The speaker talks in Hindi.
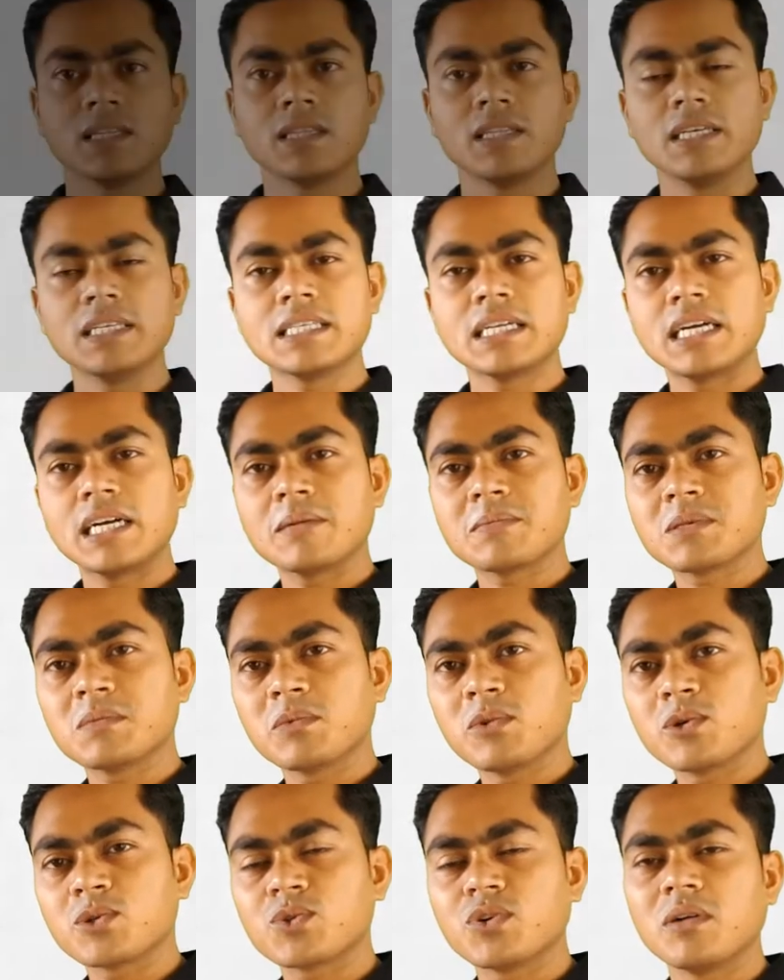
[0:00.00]
तीसरे टिप्स में
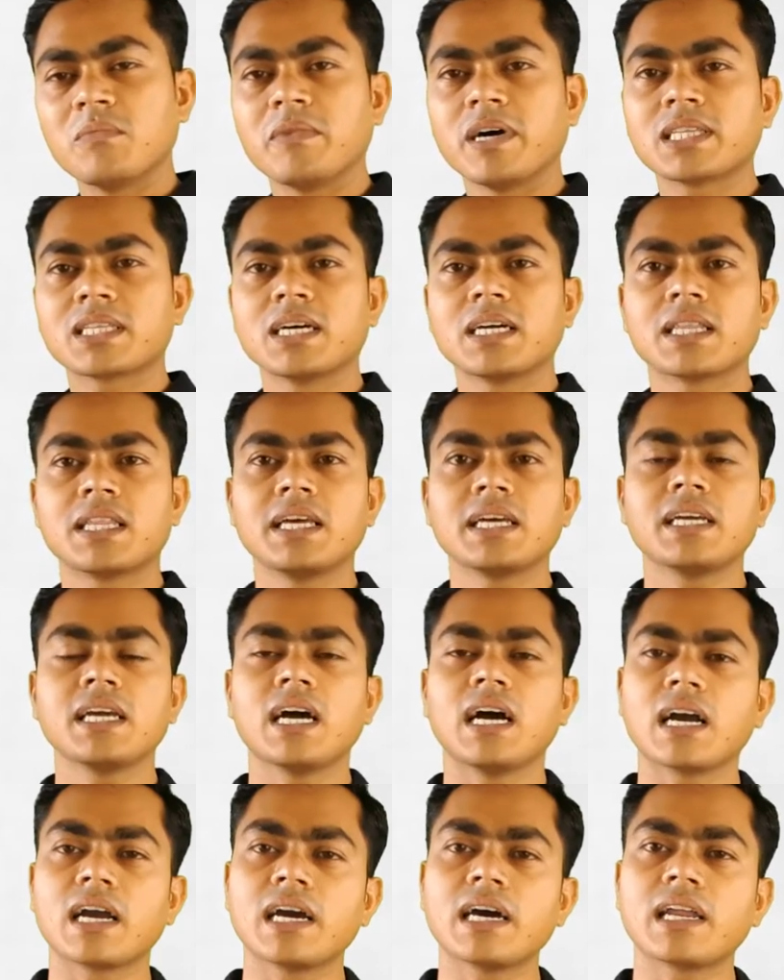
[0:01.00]
दोस्तों हम बात करते हैं कि
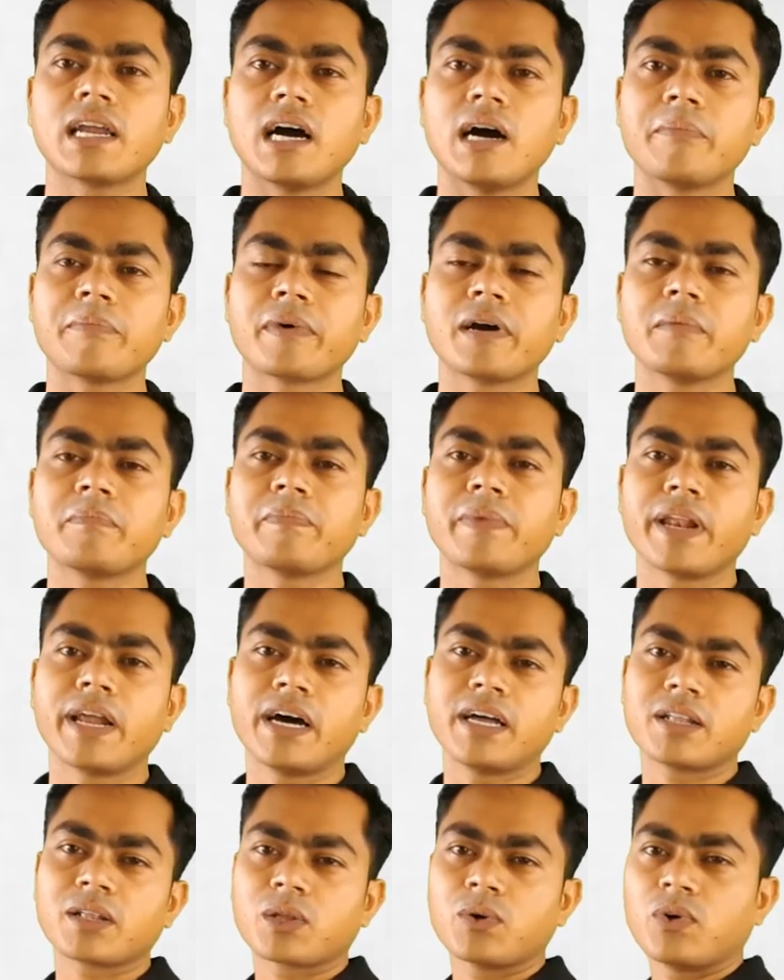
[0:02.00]
अगर आपका
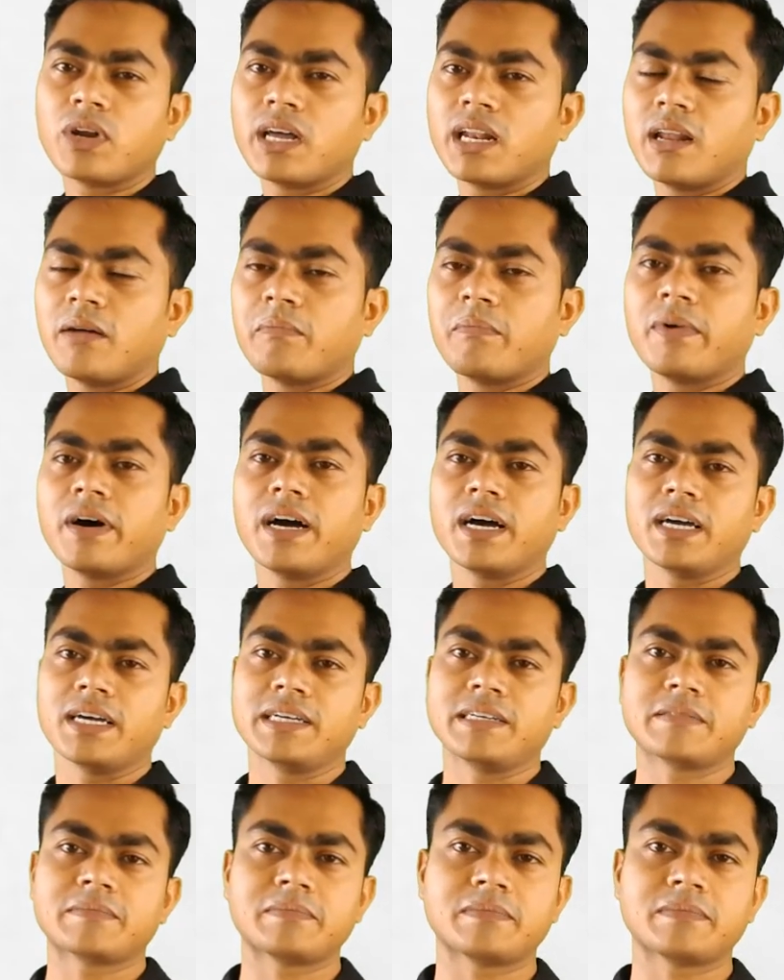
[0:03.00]
प्लान थोड़ा लंबा है